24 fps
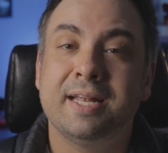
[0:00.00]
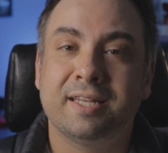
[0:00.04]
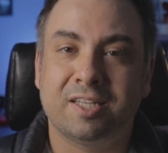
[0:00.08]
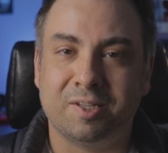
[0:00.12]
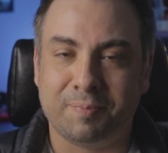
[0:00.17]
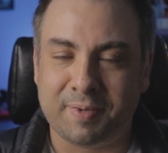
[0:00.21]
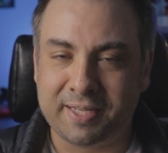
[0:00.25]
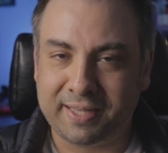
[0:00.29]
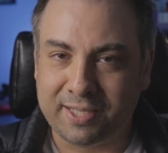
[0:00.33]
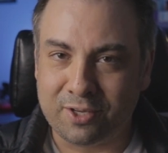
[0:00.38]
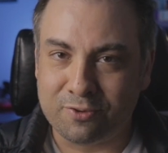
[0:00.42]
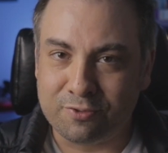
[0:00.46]

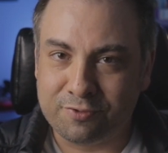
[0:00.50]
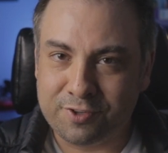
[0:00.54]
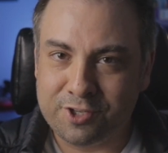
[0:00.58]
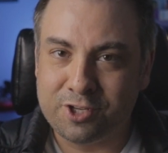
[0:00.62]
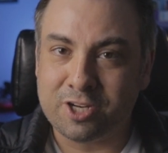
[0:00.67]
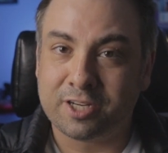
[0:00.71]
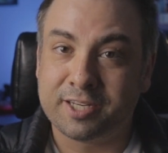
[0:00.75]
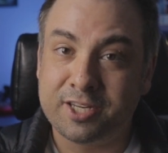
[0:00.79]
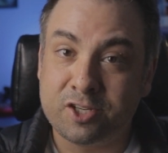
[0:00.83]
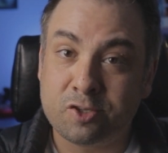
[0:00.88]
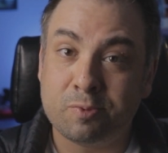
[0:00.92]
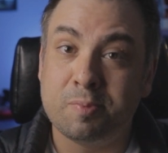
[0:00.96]
Também tem um
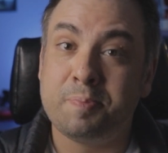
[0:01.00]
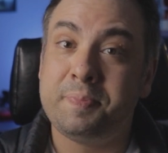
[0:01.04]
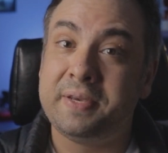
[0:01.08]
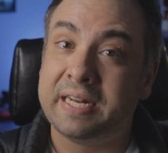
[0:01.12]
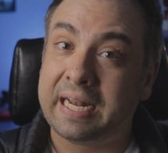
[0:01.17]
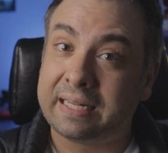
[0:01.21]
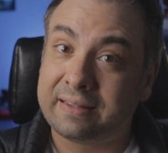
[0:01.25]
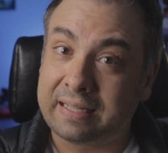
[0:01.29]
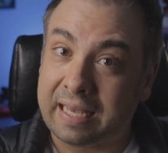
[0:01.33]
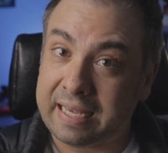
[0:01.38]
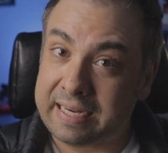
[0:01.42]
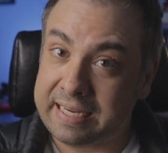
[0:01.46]
vídeo aqui sobre
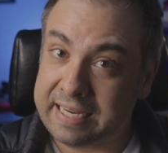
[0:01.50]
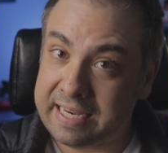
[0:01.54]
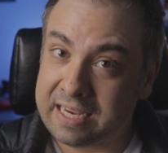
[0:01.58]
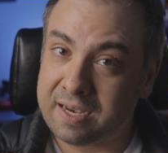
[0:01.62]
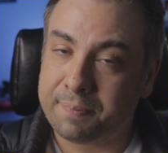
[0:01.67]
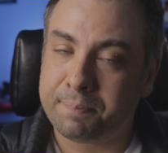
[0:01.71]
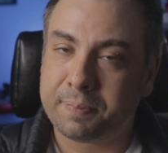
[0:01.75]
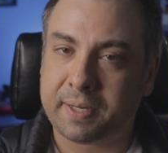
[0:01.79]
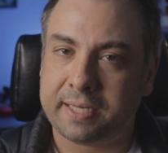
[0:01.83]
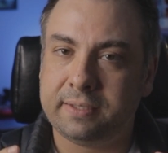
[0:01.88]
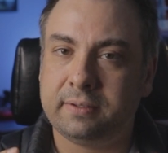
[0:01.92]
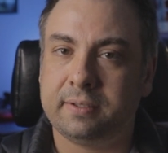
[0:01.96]

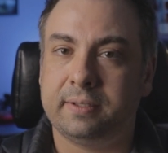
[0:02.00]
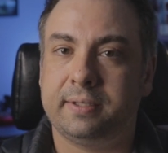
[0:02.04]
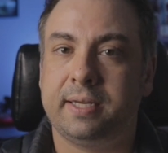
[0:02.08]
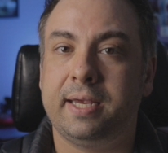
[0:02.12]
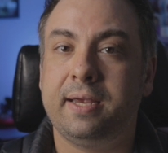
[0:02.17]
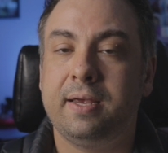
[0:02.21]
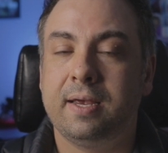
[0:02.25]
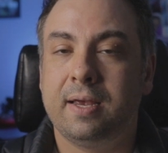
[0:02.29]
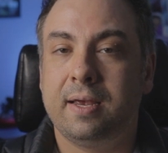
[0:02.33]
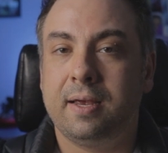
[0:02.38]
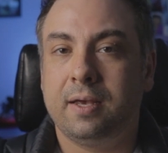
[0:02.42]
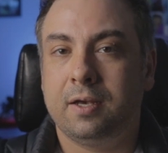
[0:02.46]
pirataria para
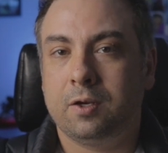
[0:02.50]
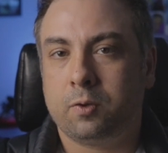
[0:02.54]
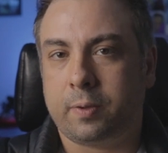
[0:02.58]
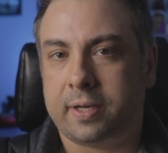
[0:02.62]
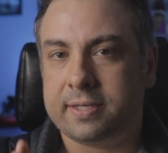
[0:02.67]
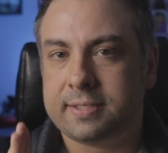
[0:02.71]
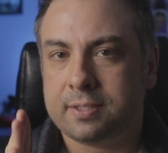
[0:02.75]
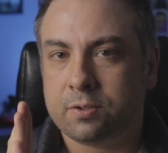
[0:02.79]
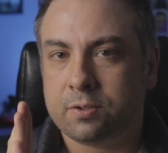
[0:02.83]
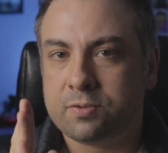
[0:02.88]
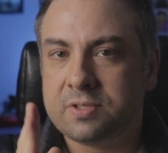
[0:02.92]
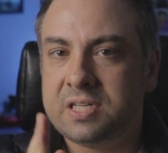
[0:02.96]
entender
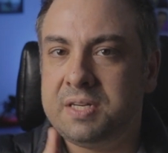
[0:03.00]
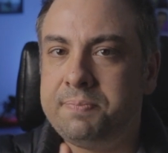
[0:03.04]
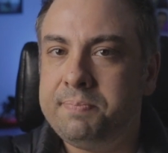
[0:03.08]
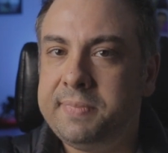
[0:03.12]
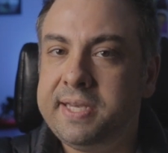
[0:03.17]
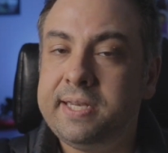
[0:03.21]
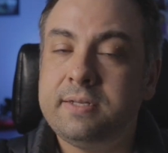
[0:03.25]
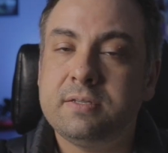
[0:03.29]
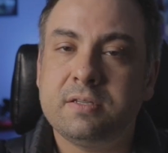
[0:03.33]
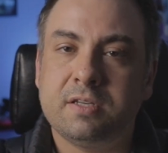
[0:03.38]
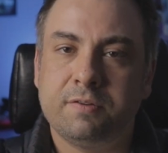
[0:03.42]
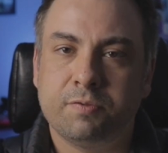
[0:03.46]
quais são os
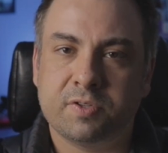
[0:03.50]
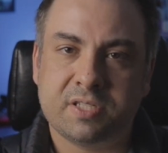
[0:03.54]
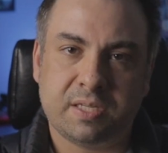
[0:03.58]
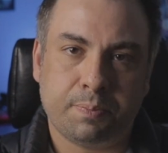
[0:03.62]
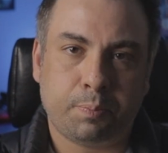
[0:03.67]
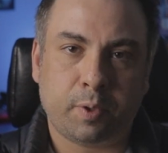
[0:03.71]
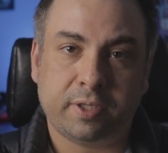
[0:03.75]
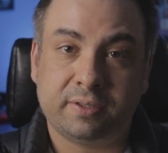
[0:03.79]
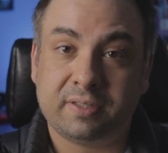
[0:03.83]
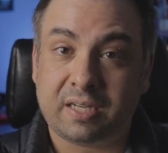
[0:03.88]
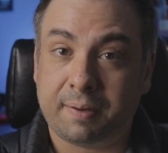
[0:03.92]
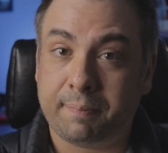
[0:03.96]
limites que você
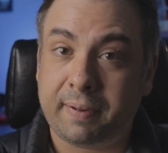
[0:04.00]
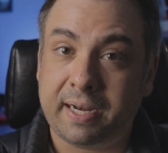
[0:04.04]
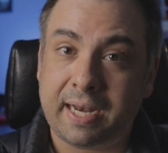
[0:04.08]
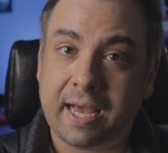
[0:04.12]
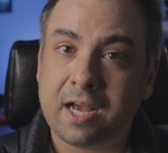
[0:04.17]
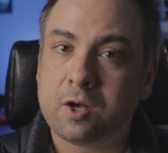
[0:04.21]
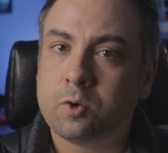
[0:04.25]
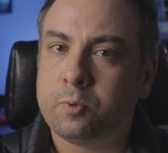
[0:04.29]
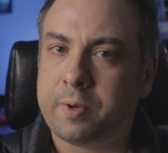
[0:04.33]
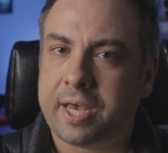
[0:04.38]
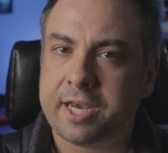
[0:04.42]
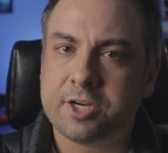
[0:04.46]
pode
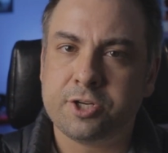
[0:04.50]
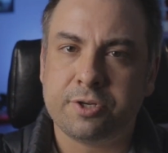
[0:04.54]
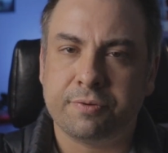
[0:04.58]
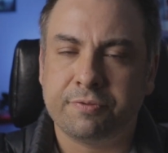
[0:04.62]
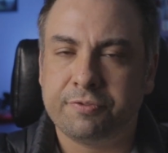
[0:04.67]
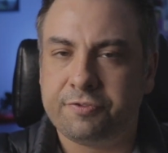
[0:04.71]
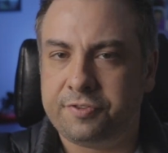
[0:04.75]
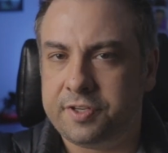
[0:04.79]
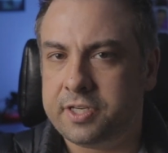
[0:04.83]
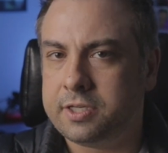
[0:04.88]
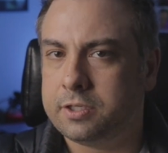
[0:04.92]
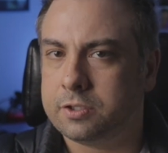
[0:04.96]
trabalhar com action
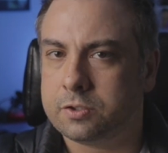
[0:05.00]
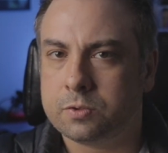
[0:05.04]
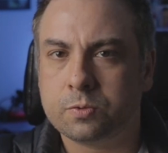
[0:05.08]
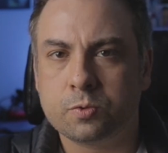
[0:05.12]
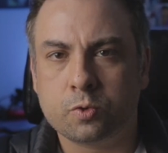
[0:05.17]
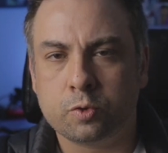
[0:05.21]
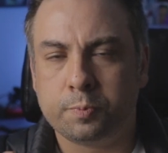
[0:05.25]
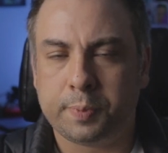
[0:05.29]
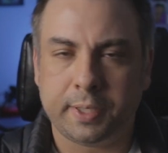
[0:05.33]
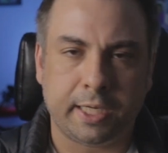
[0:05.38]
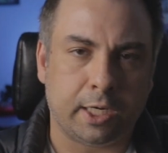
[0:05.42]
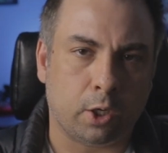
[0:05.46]
figures, com
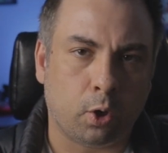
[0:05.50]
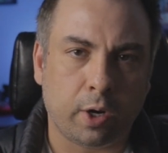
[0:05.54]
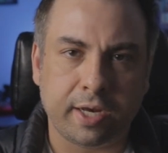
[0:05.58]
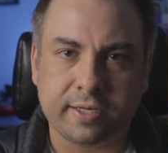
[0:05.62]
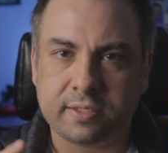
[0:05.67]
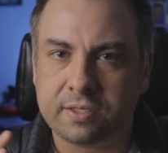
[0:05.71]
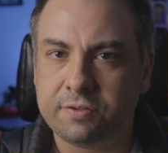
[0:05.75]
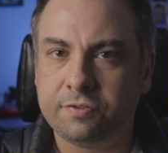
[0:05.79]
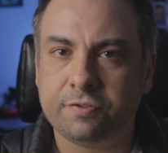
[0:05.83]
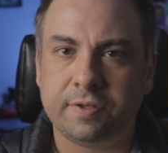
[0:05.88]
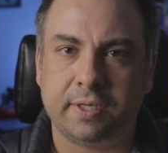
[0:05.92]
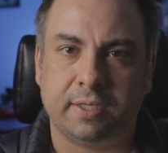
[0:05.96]

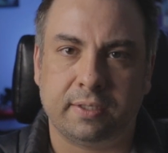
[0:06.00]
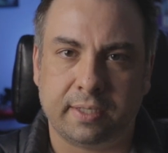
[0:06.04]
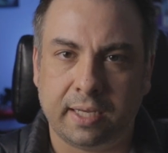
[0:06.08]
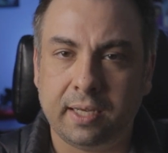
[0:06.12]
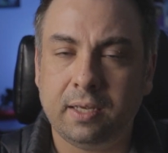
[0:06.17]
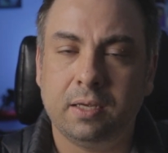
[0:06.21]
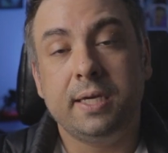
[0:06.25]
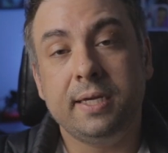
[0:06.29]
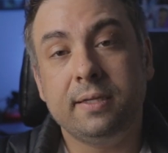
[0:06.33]
super-heróis, enfim, né?